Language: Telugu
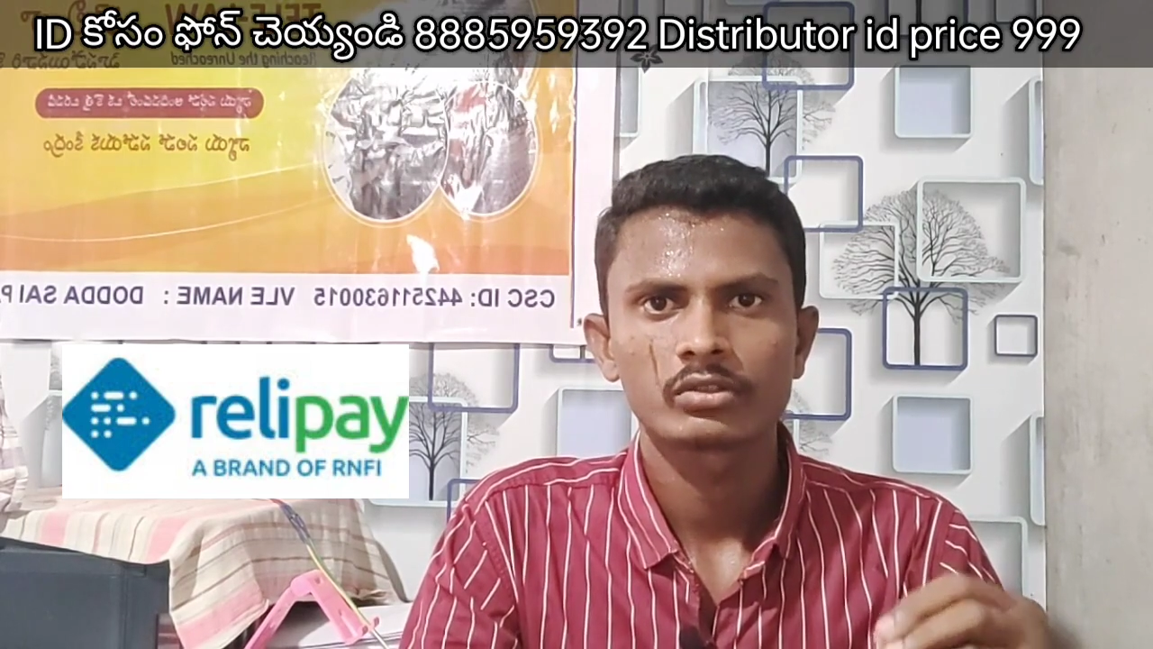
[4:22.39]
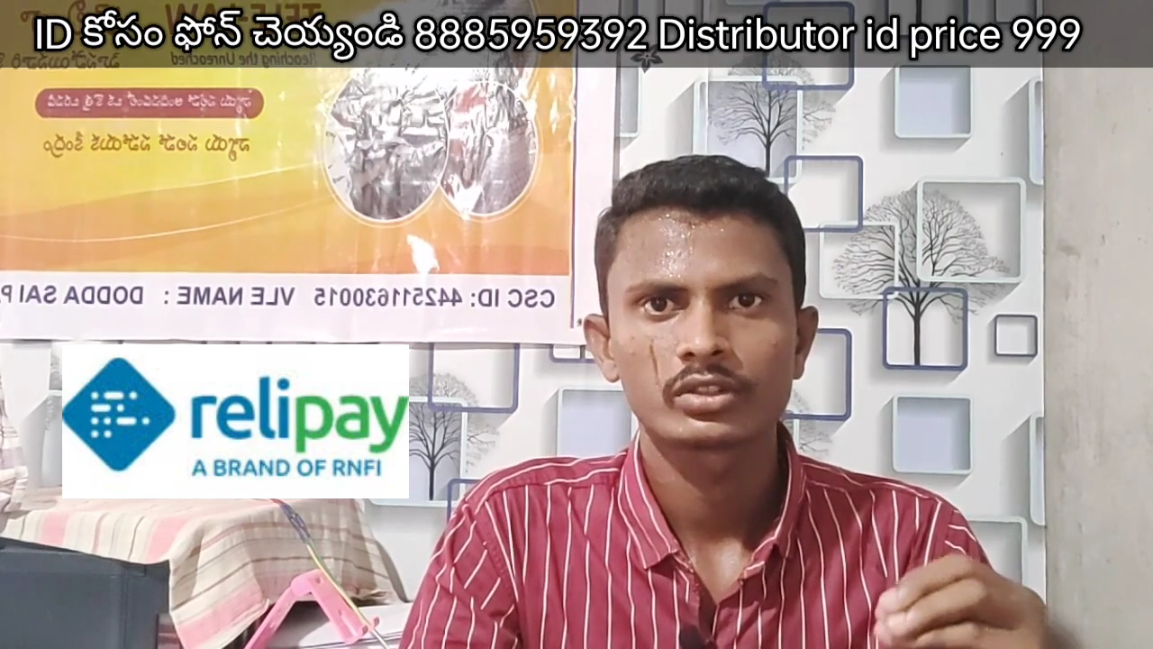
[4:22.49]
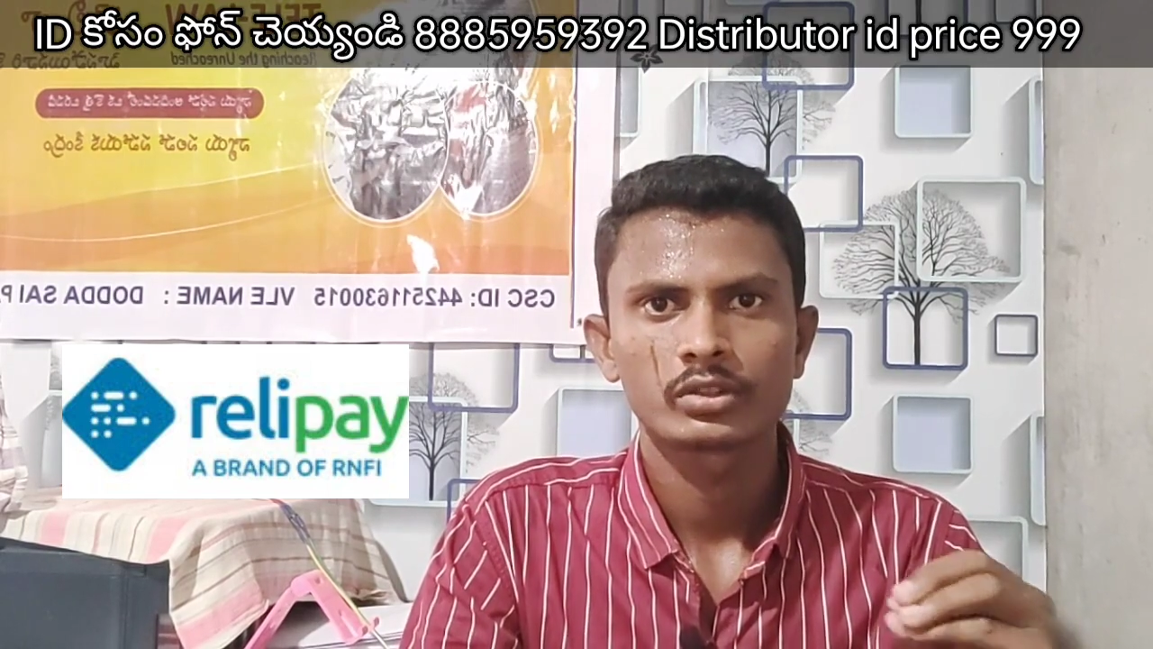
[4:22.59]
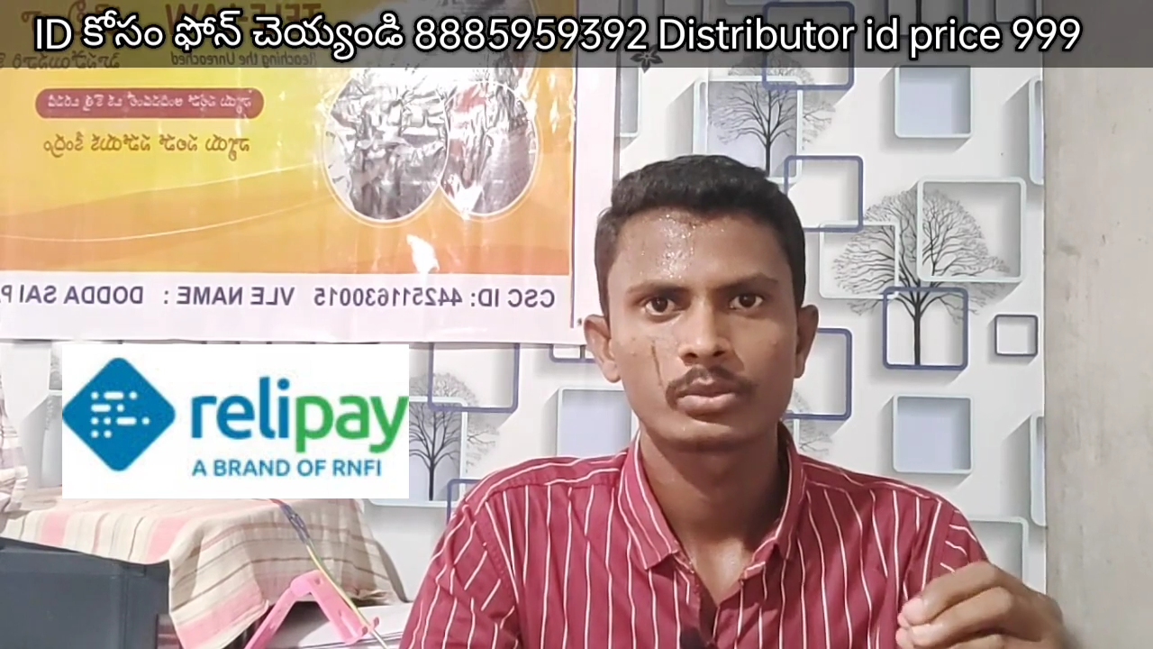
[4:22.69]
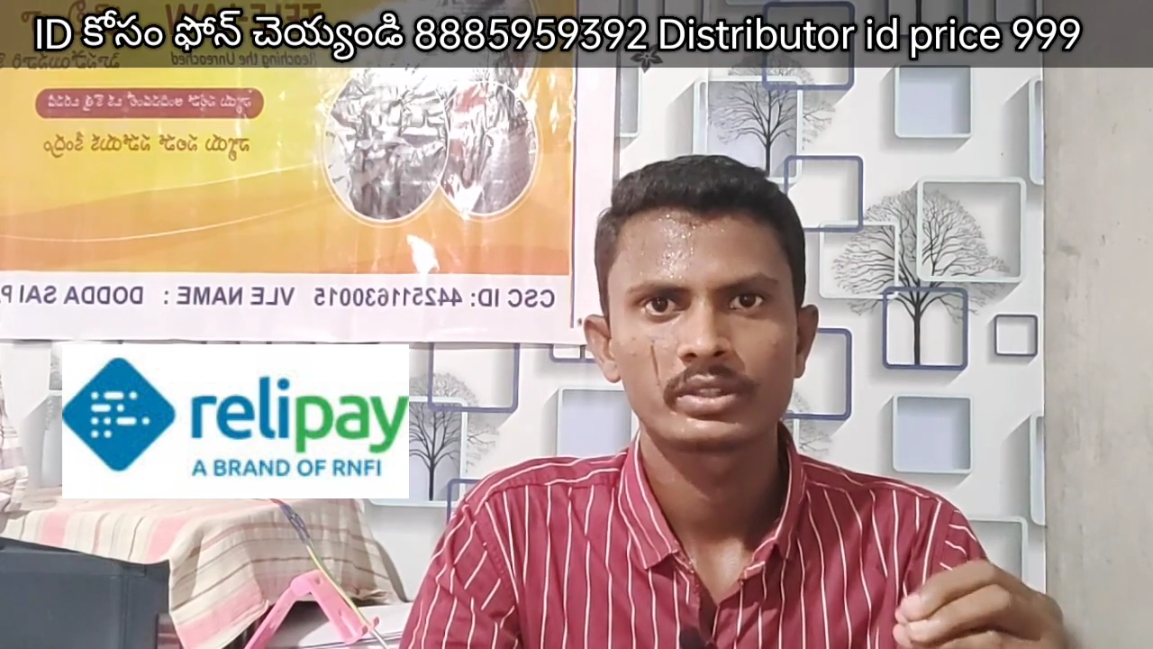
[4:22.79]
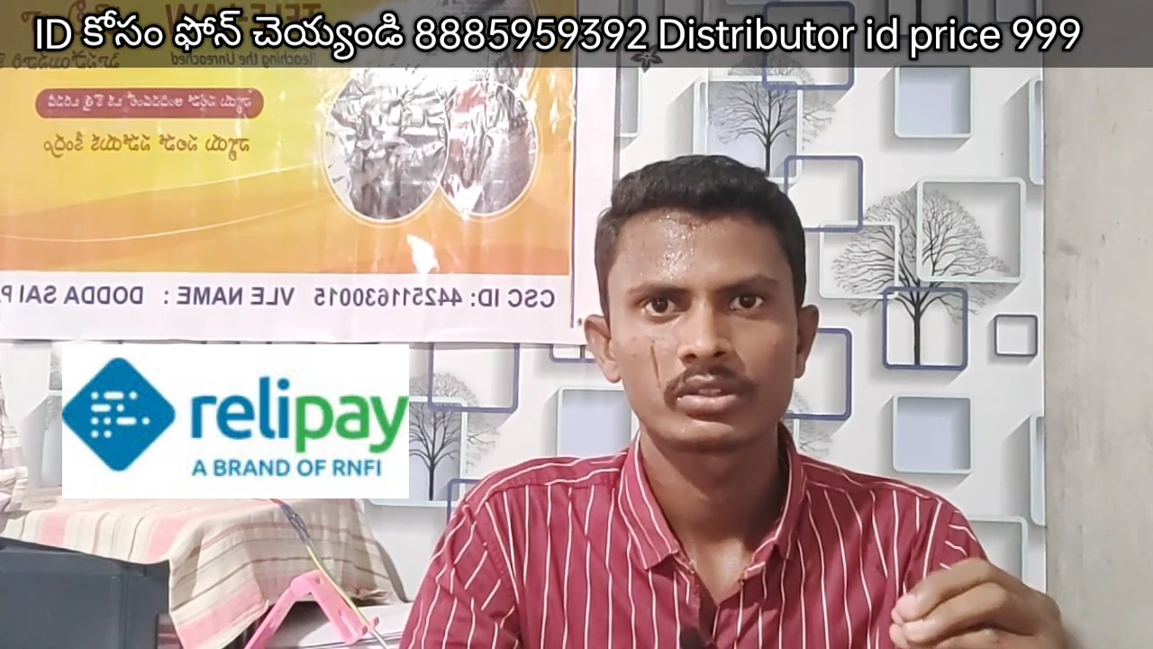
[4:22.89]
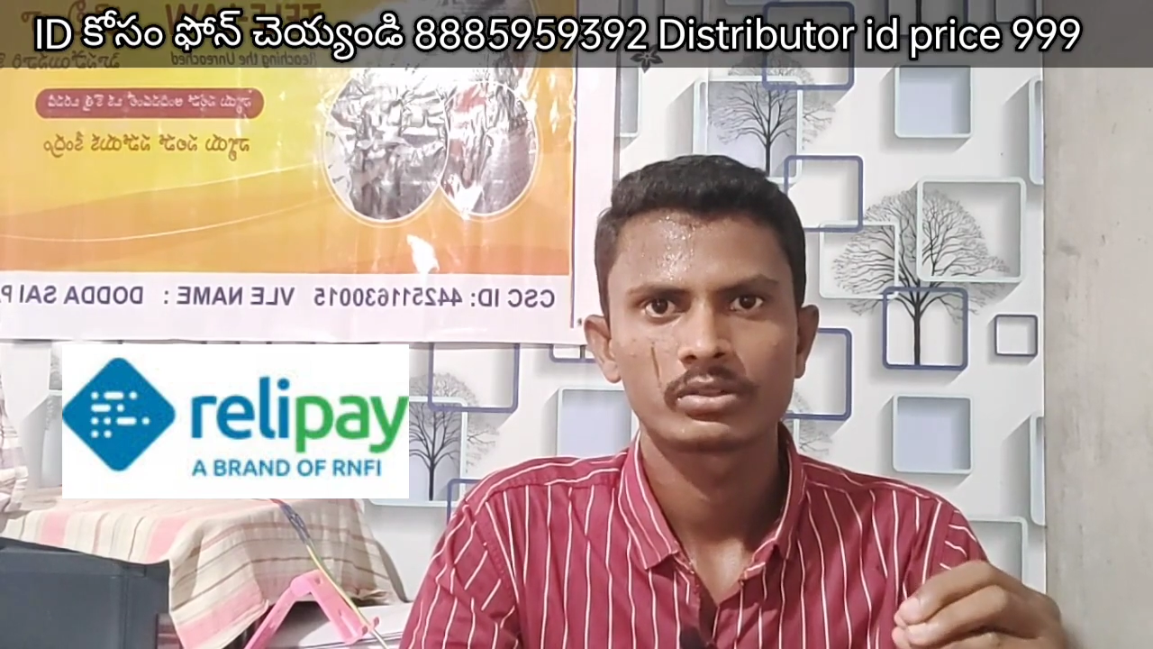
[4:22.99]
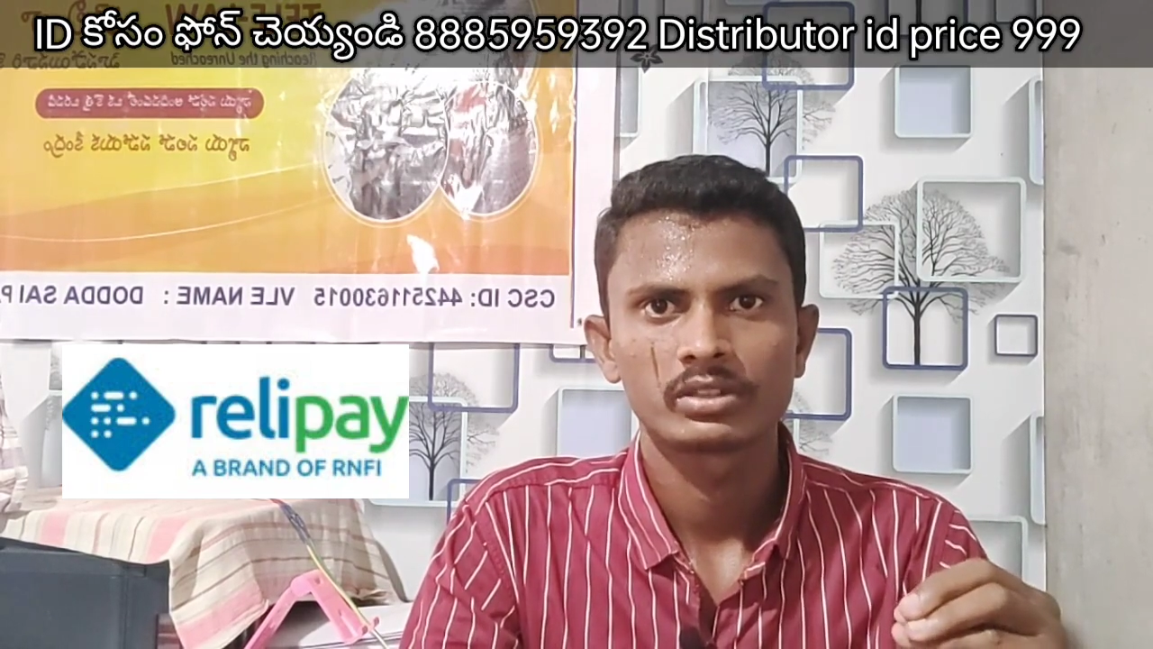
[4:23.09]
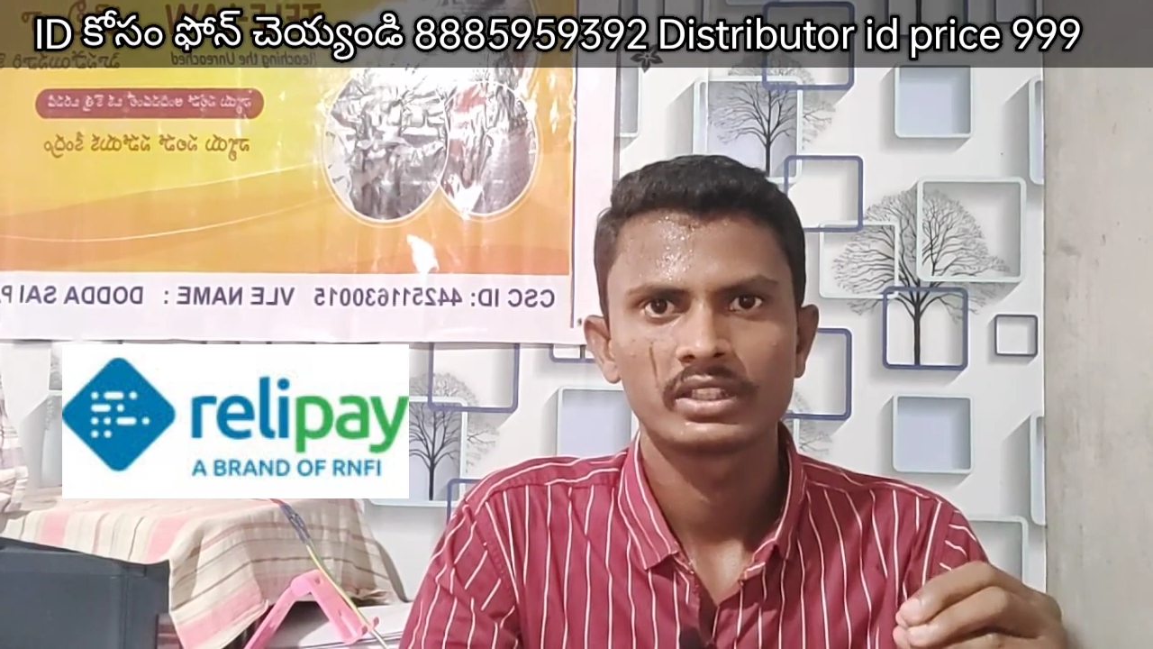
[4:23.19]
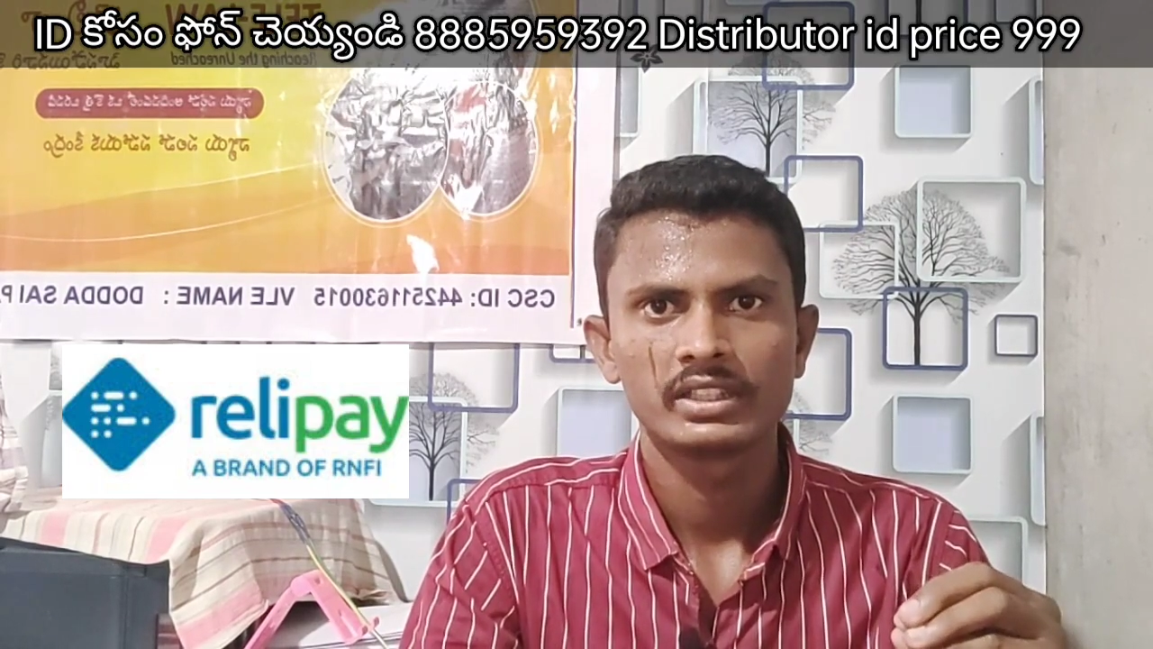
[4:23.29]
థౌజండ్ రూపీస్
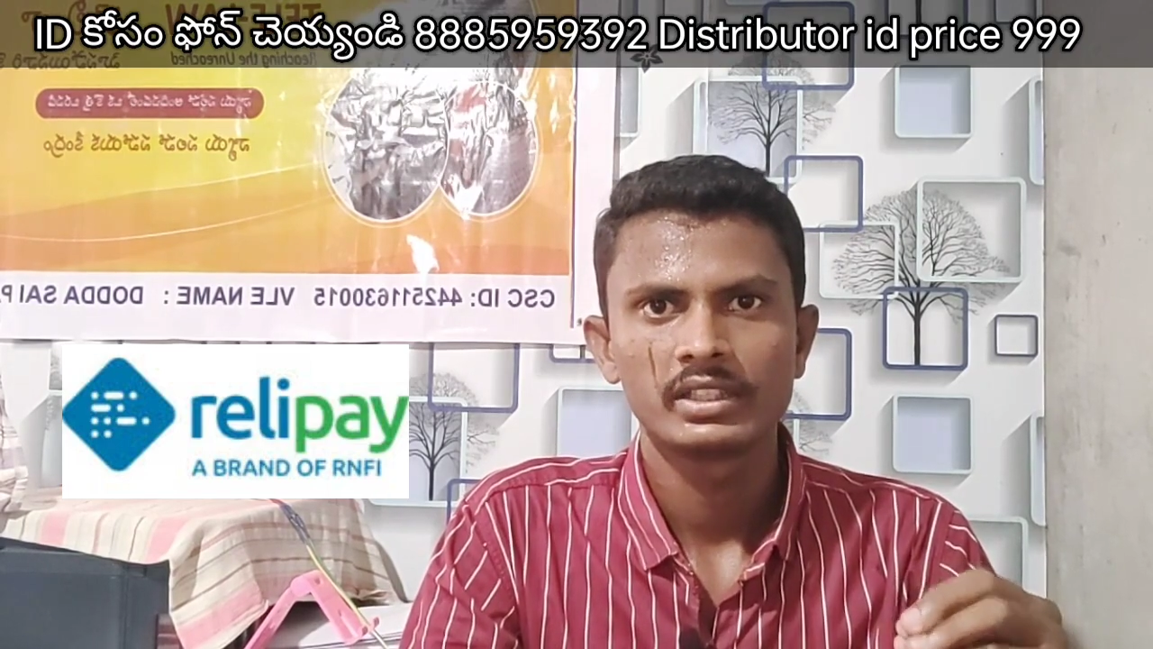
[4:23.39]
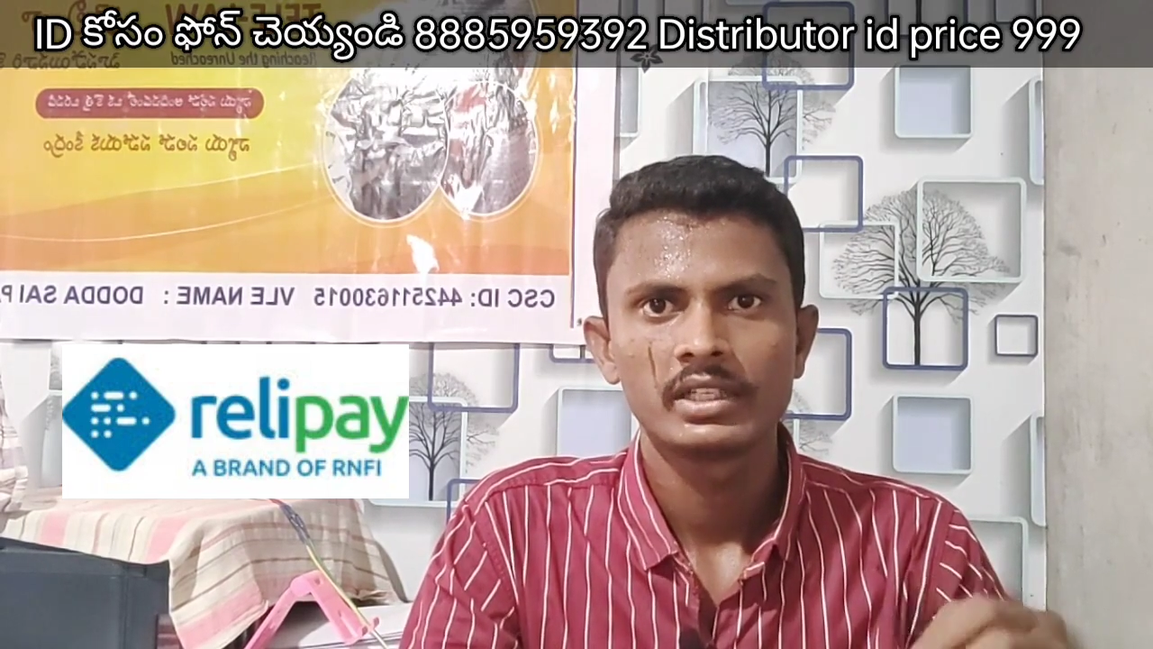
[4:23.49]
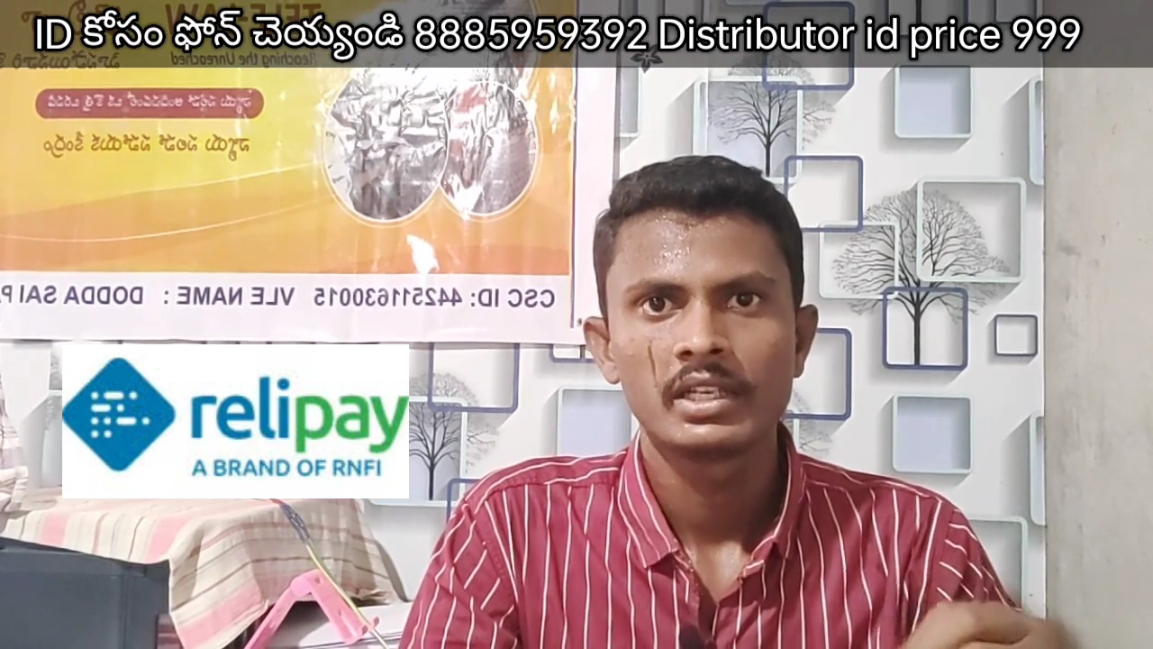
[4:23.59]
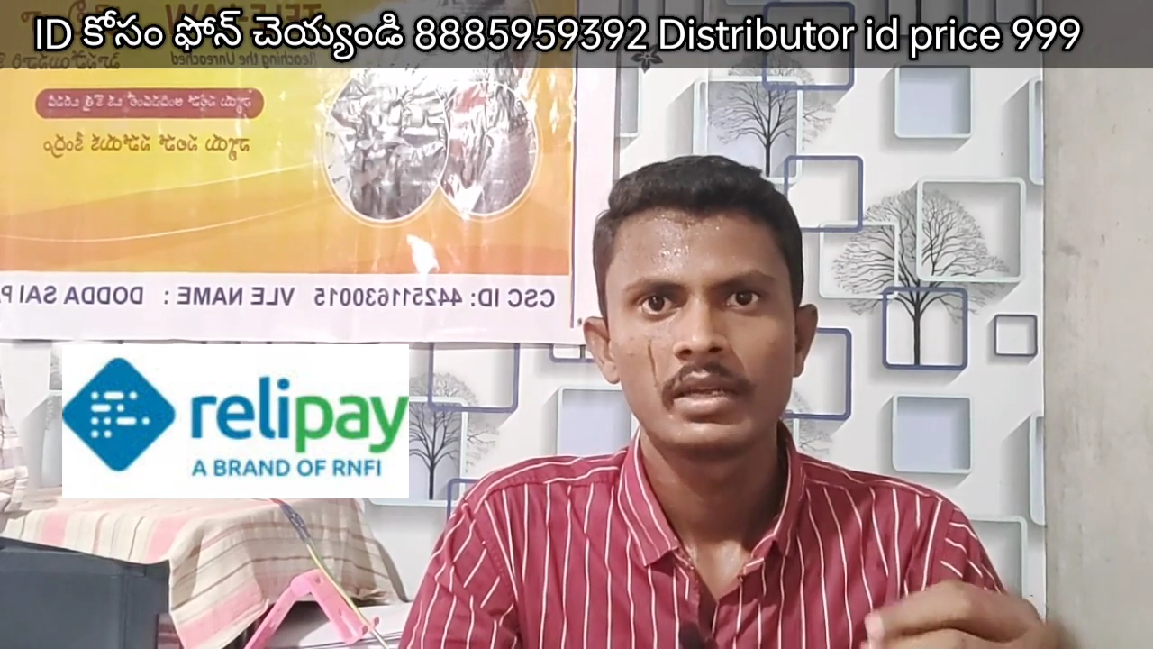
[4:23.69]
అవుతుంది